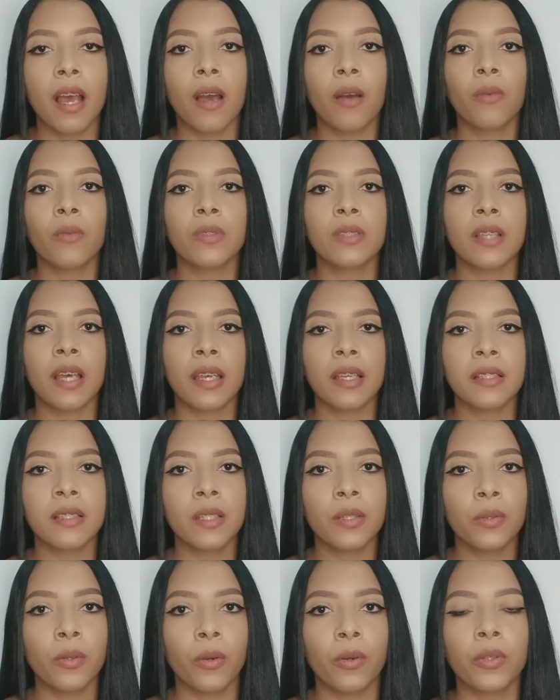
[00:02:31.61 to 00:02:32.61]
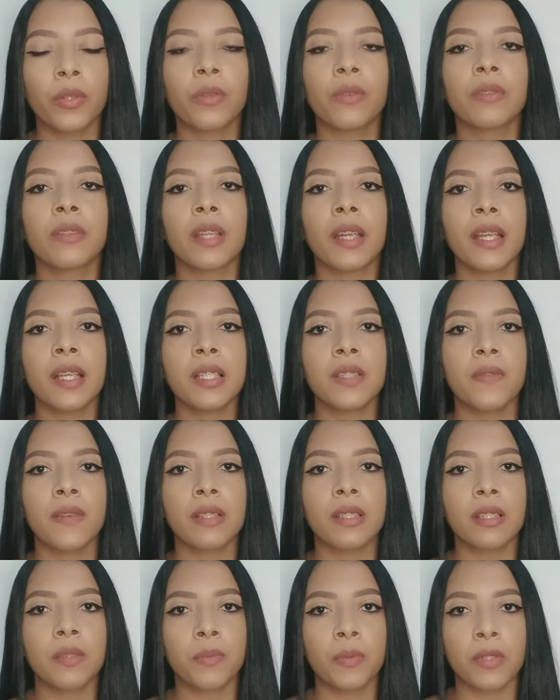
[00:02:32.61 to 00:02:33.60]
a usar esse tônico três
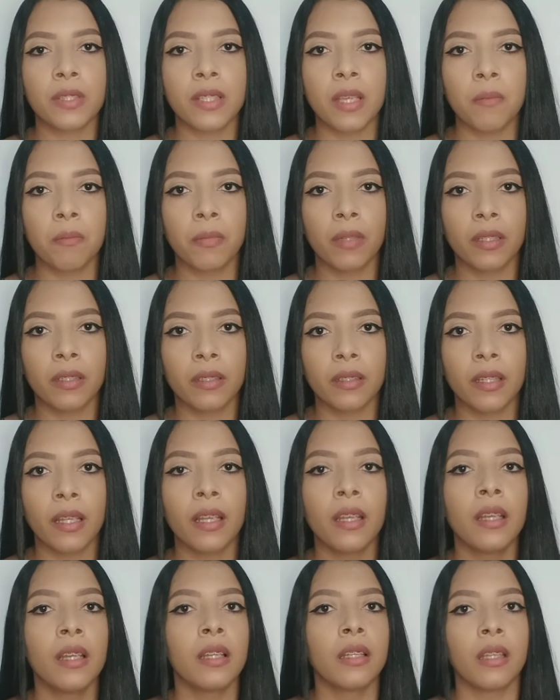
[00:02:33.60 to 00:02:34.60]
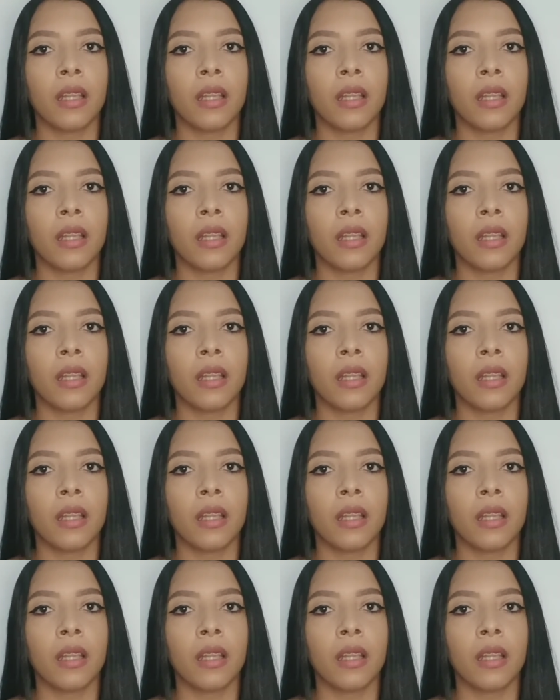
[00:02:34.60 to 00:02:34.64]
vezes por semana,